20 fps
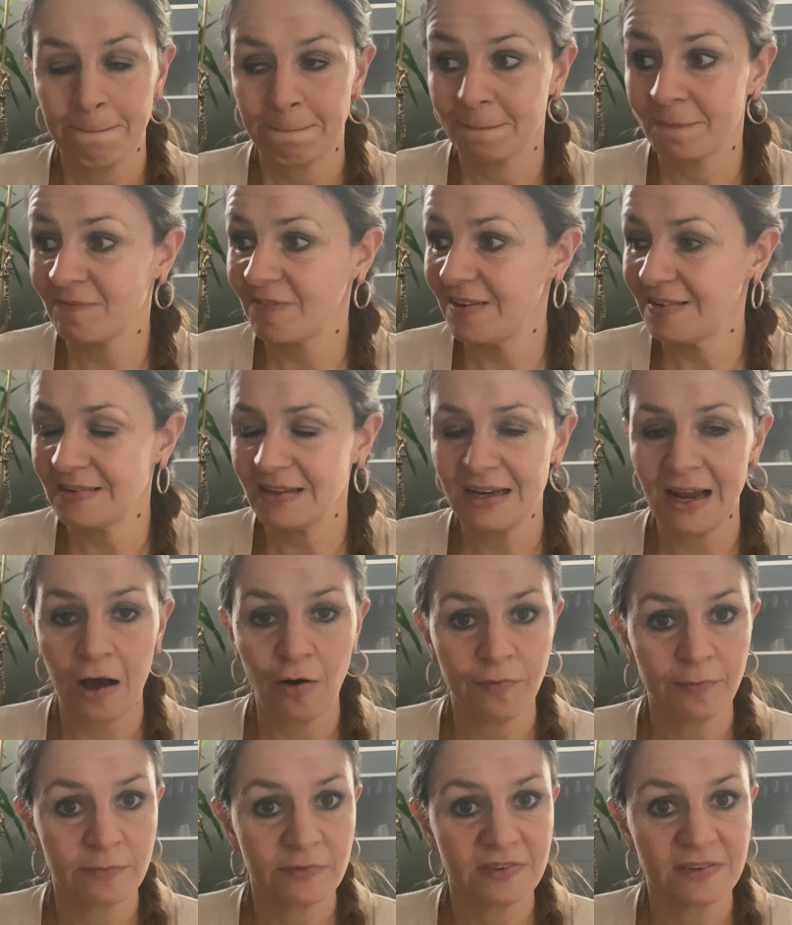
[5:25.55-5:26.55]
Und wir sind
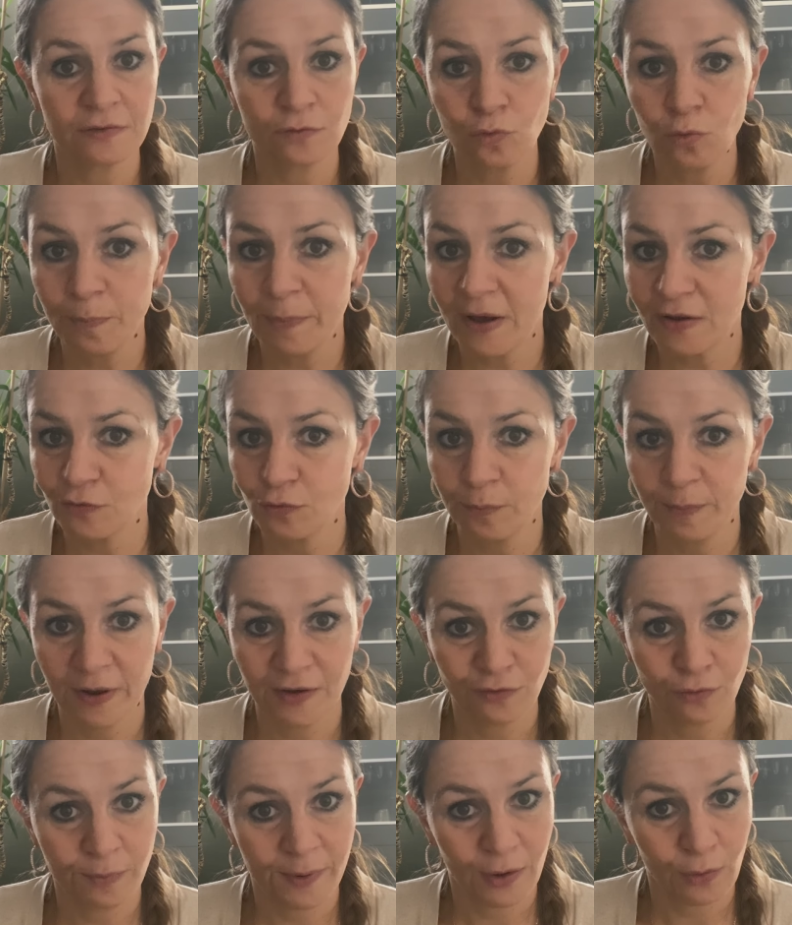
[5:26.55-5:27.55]
auf einem super, super,
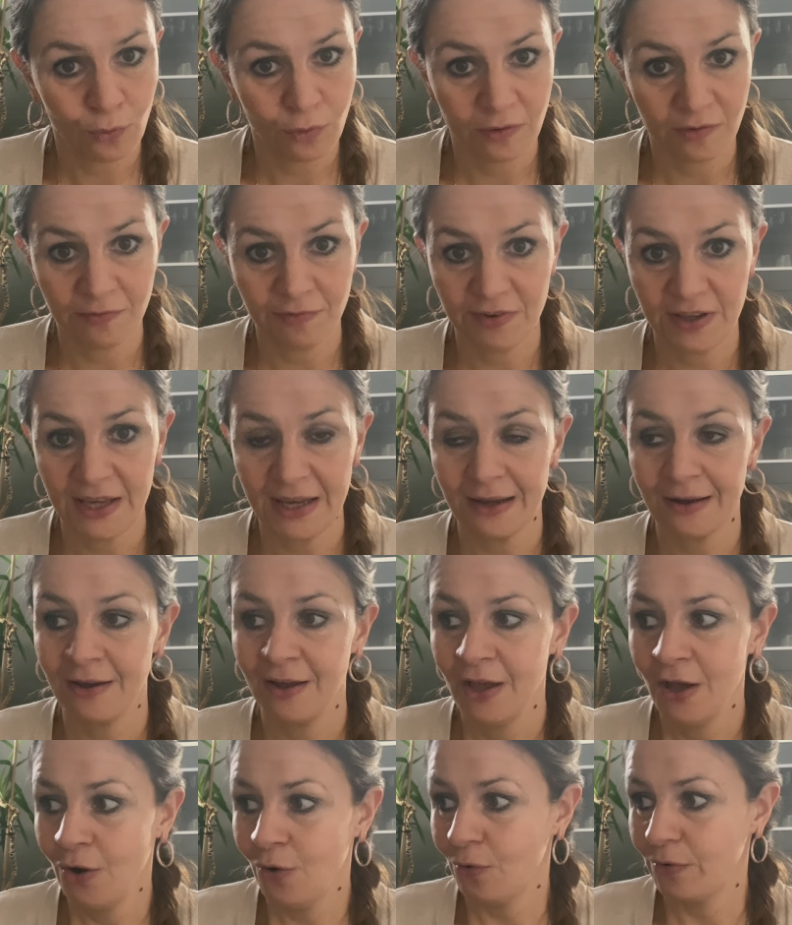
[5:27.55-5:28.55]
super guten Weg
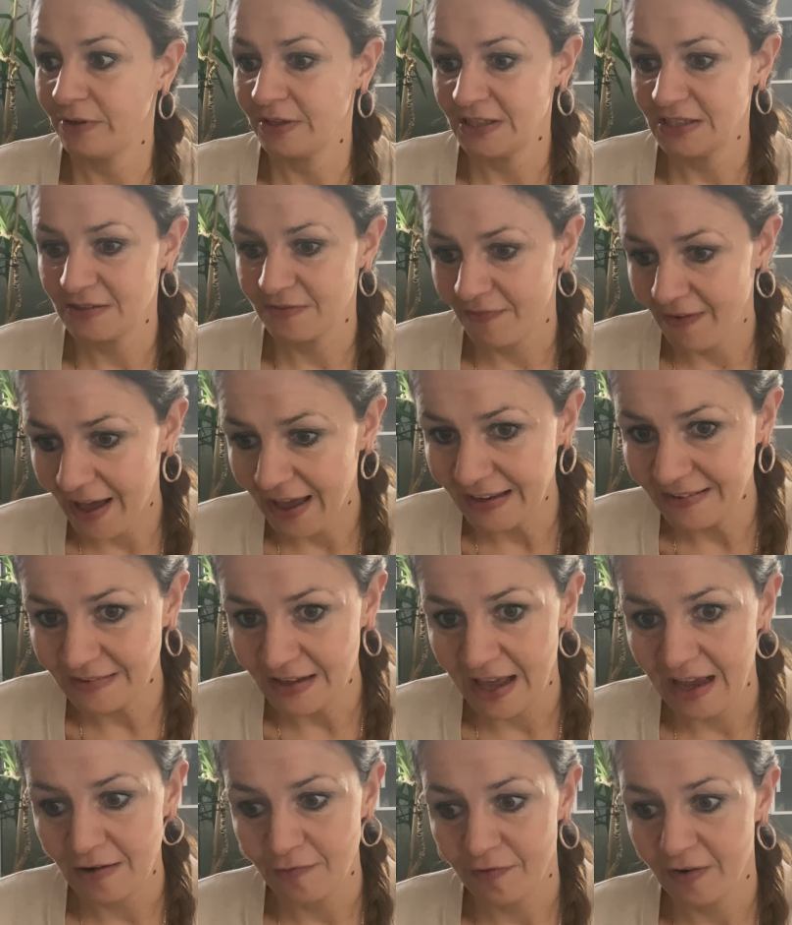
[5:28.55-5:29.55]
und ich weiß
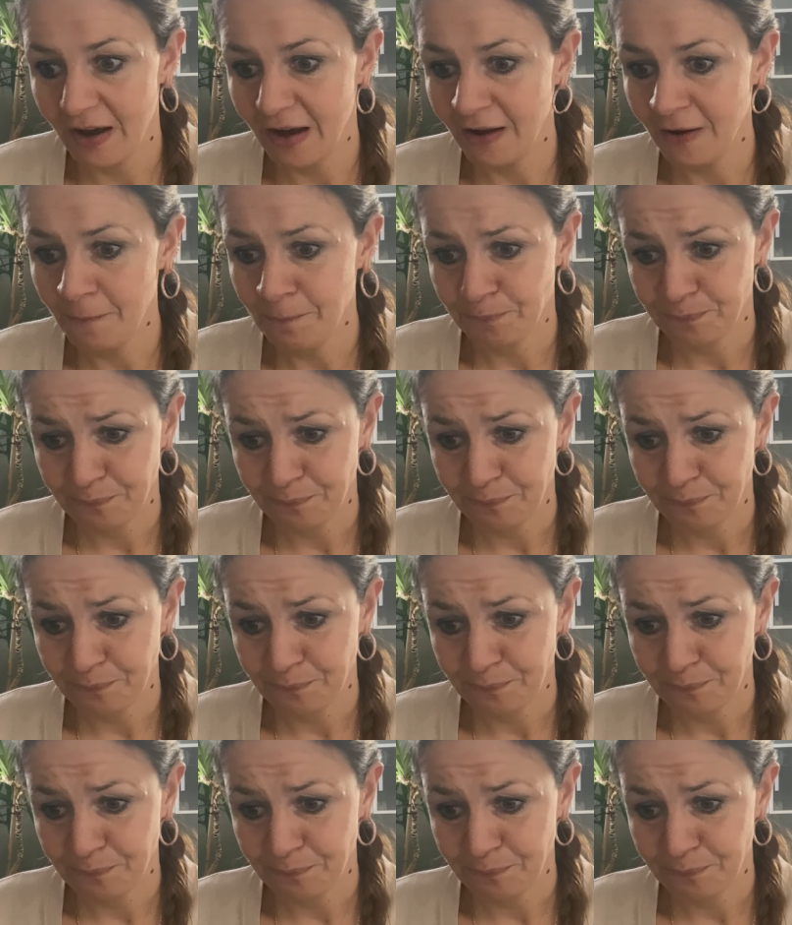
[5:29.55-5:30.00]
einfach,